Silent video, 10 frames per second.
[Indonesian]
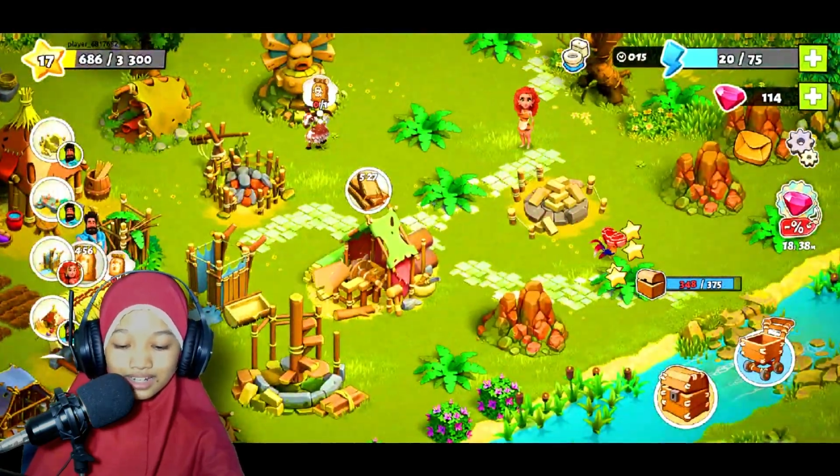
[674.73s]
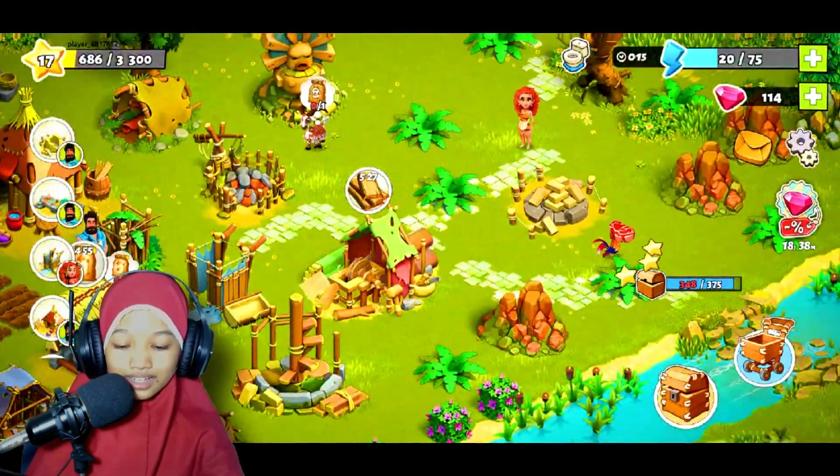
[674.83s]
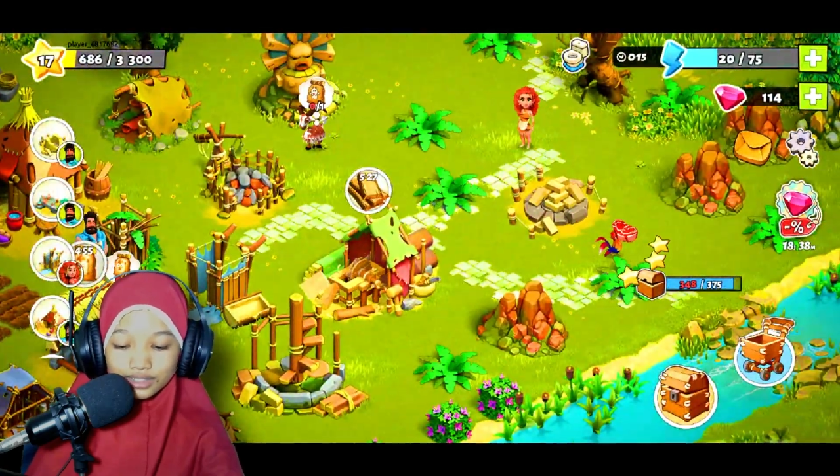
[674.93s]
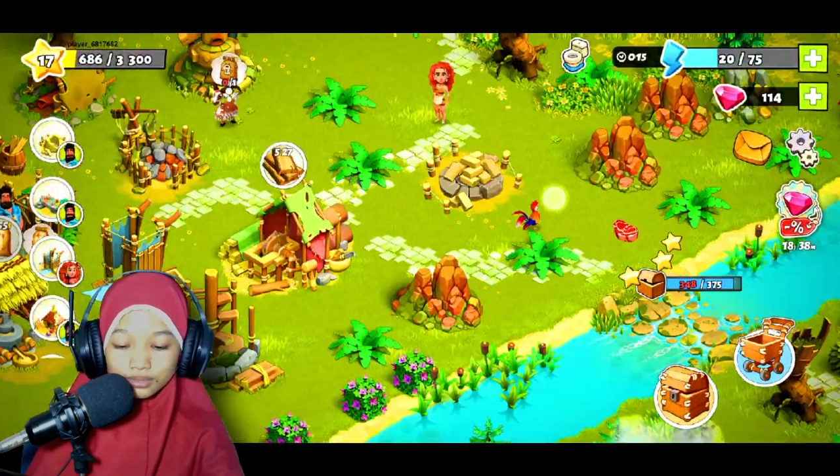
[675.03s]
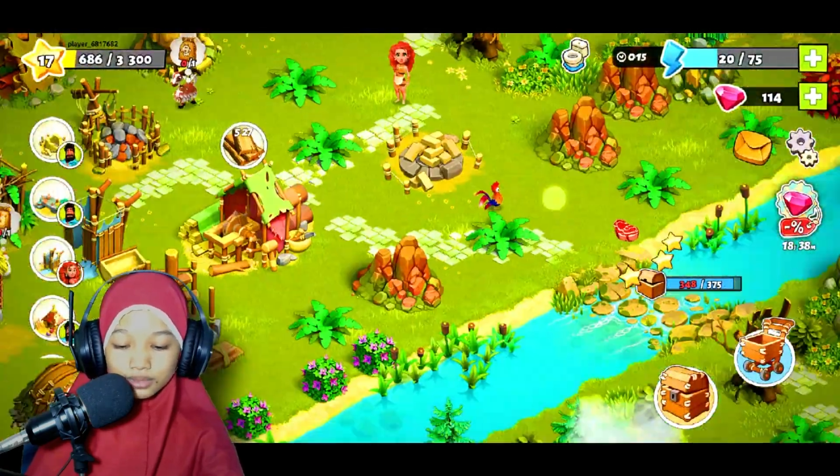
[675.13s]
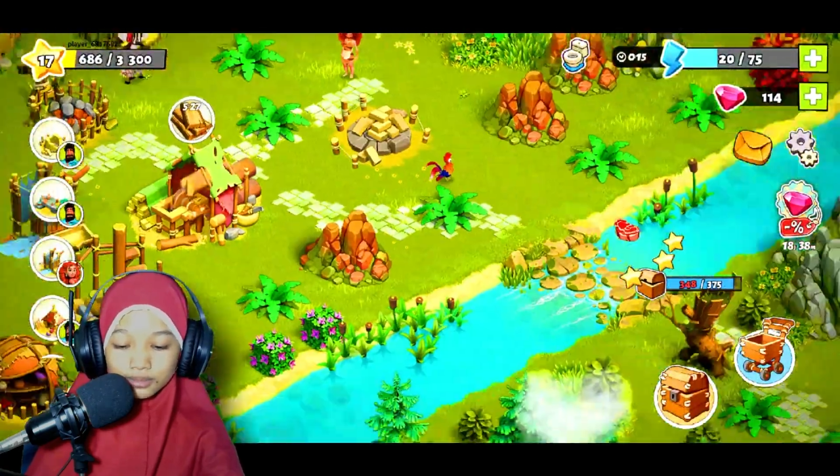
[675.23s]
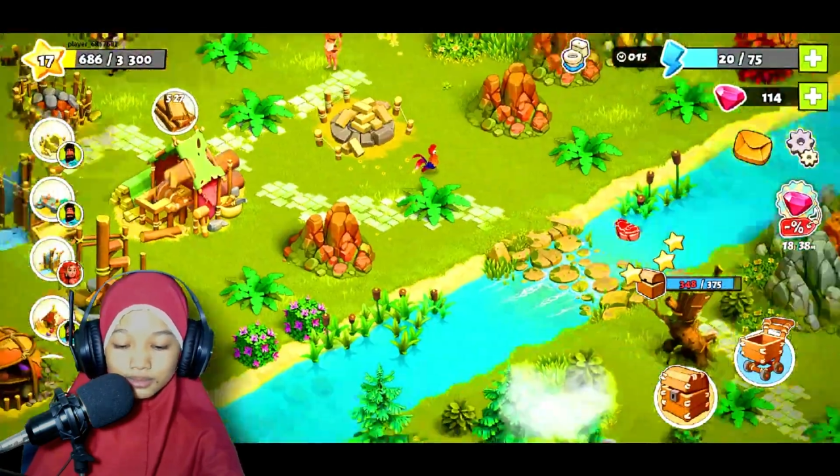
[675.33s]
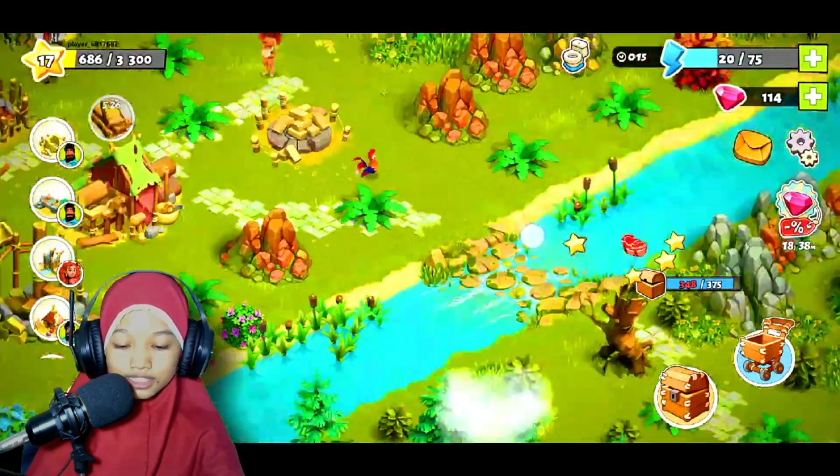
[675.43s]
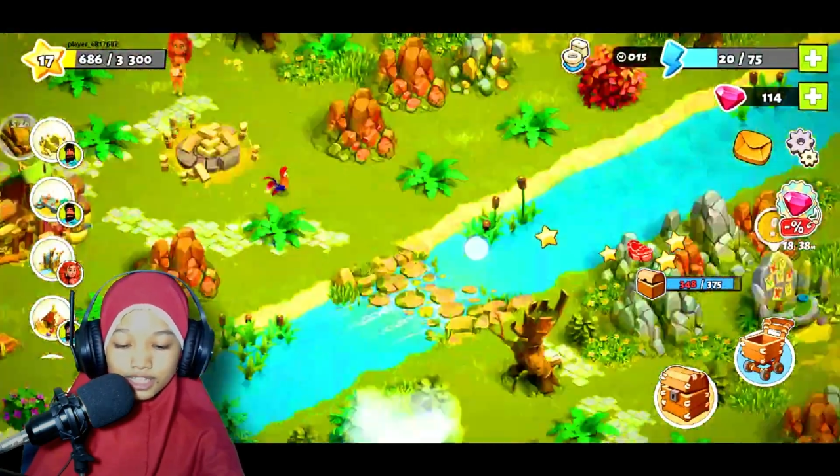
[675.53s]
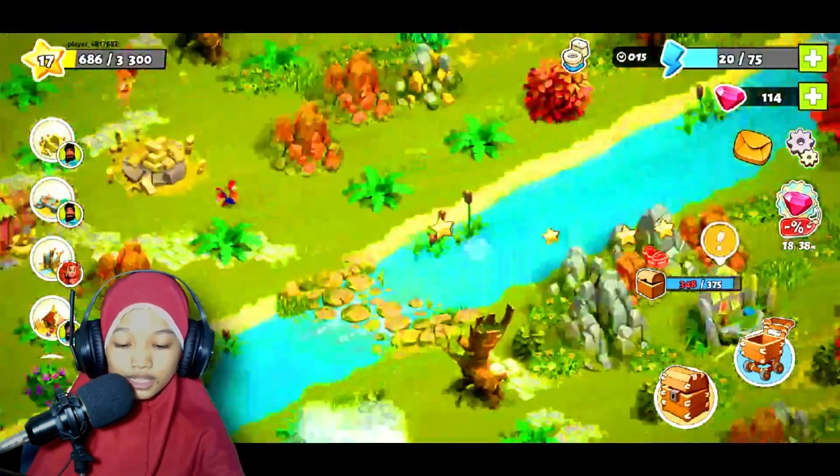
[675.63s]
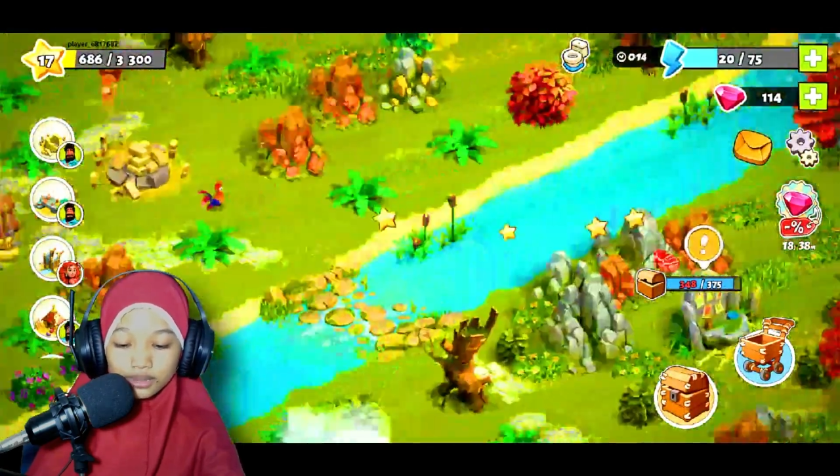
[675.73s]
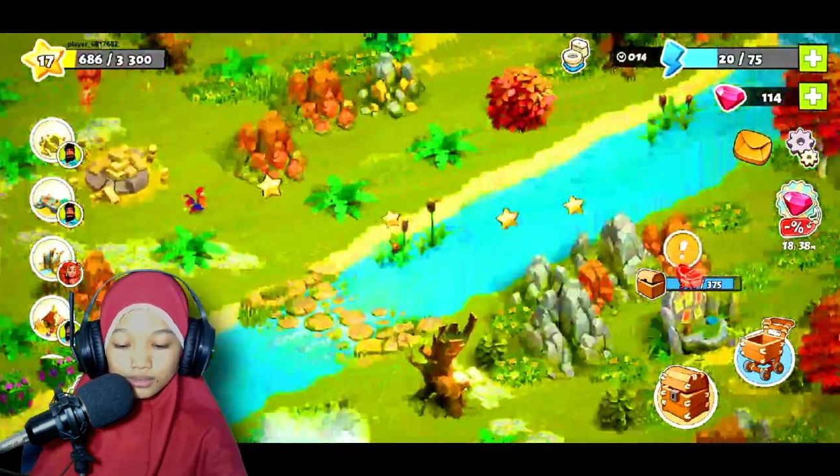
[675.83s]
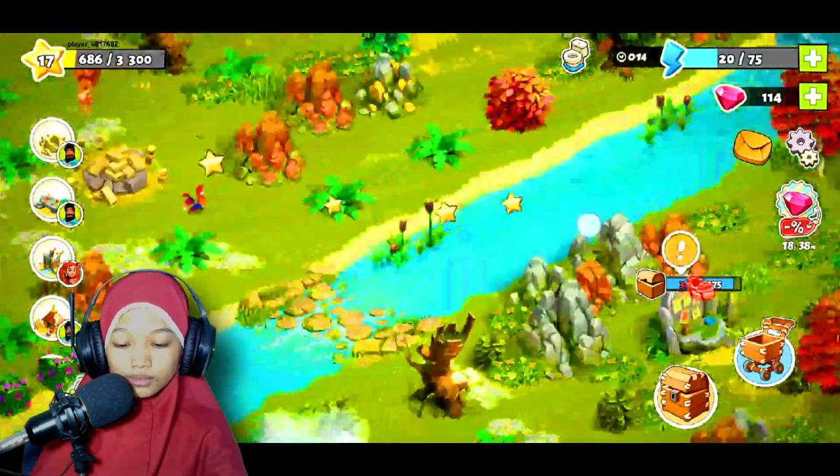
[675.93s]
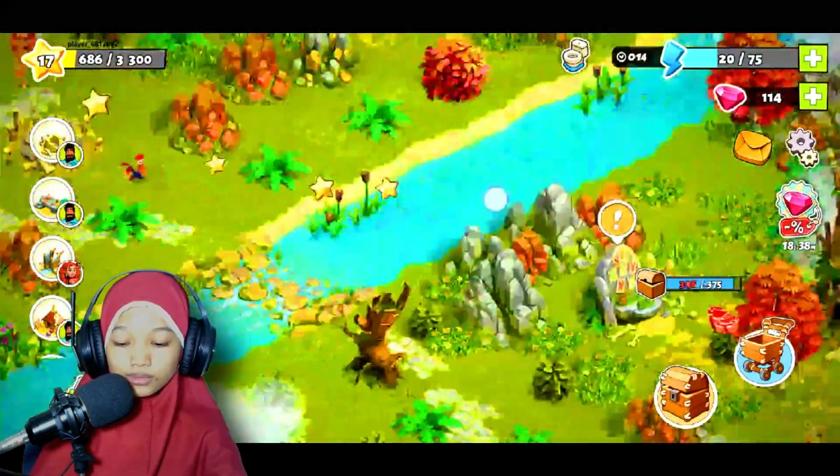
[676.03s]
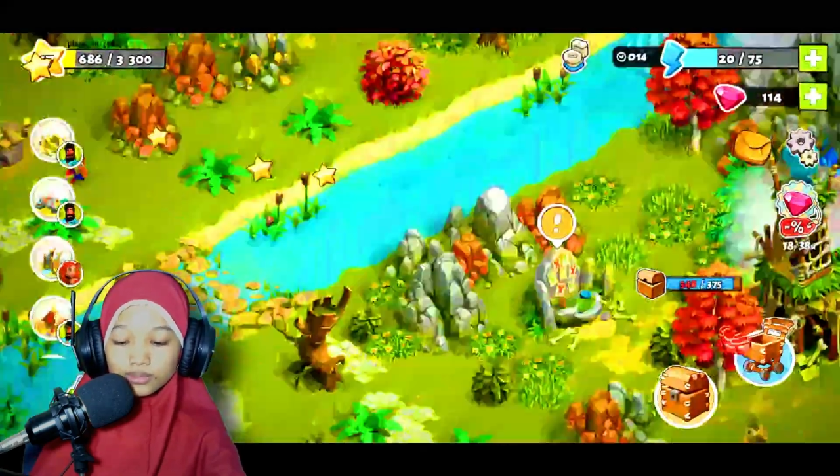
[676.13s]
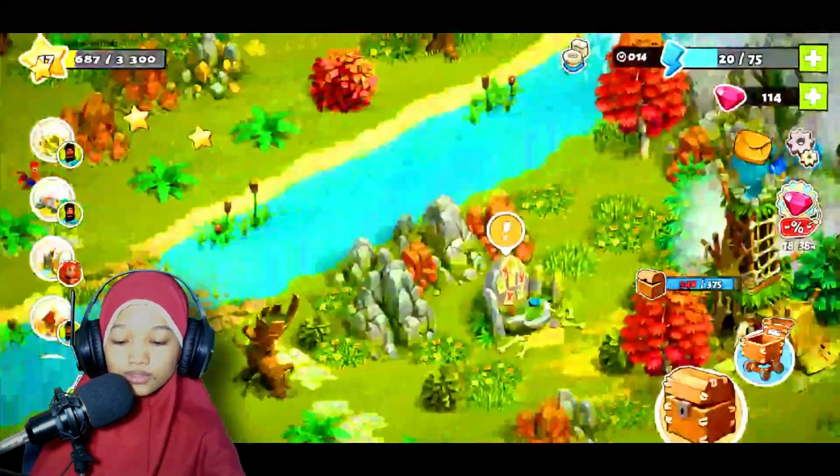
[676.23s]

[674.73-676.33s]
elah cuma dapat satu